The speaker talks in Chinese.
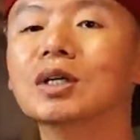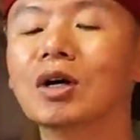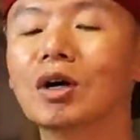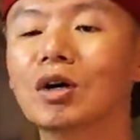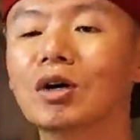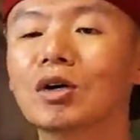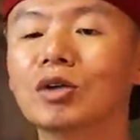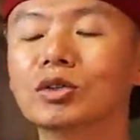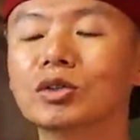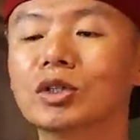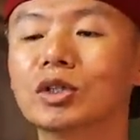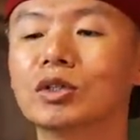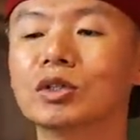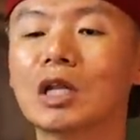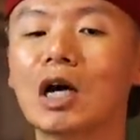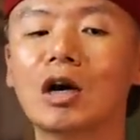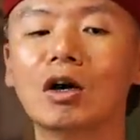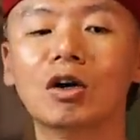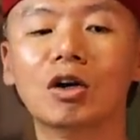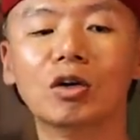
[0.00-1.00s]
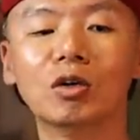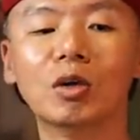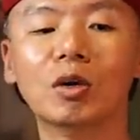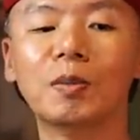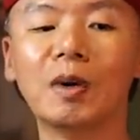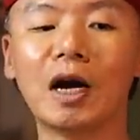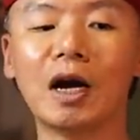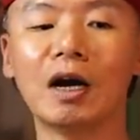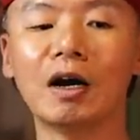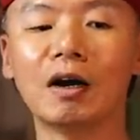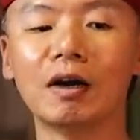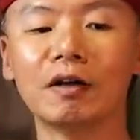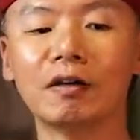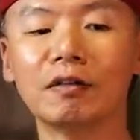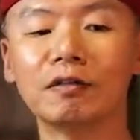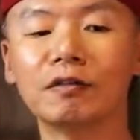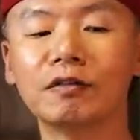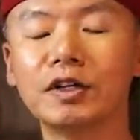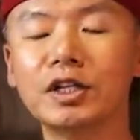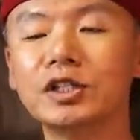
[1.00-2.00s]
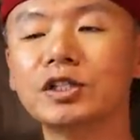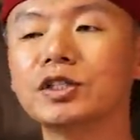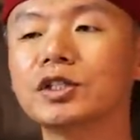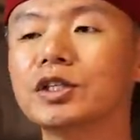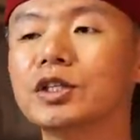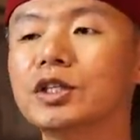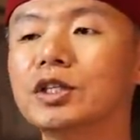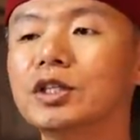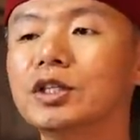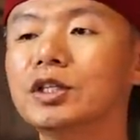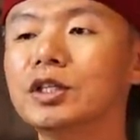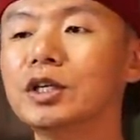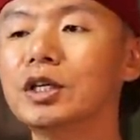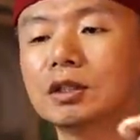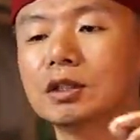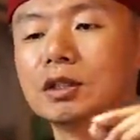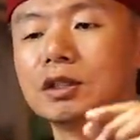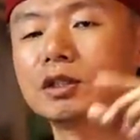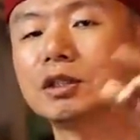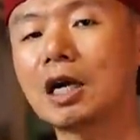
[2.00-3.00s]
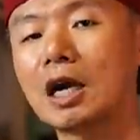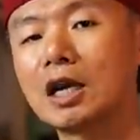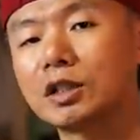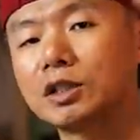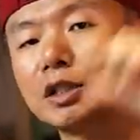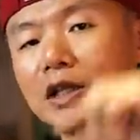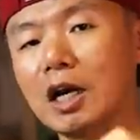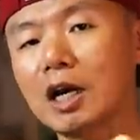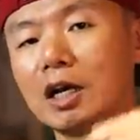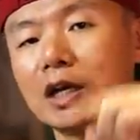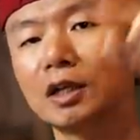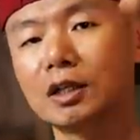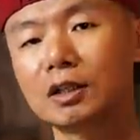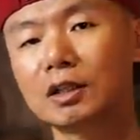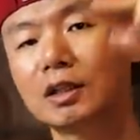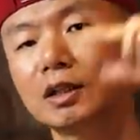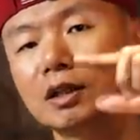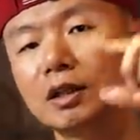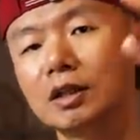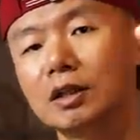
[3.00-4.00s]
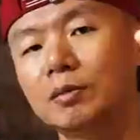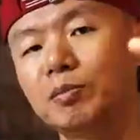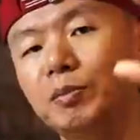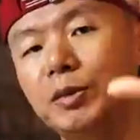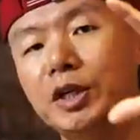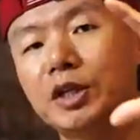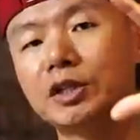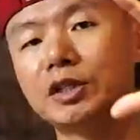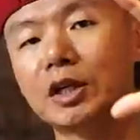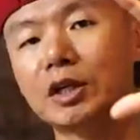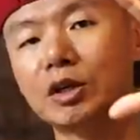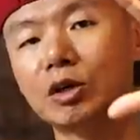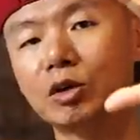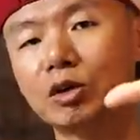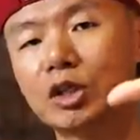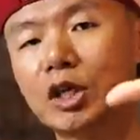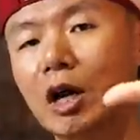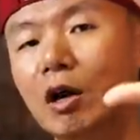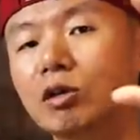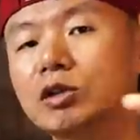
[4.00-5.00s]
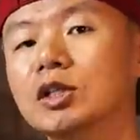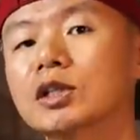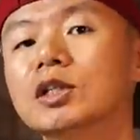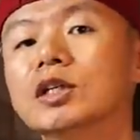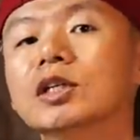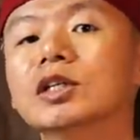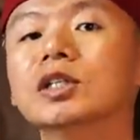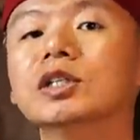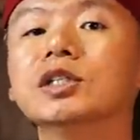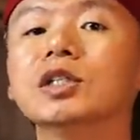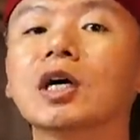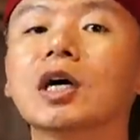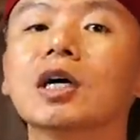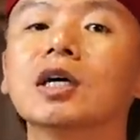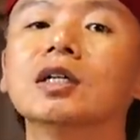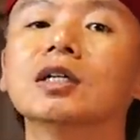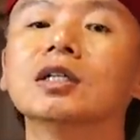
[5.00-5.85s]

哦，烘豆，然后我把 V 十一上下避震有调整了一下。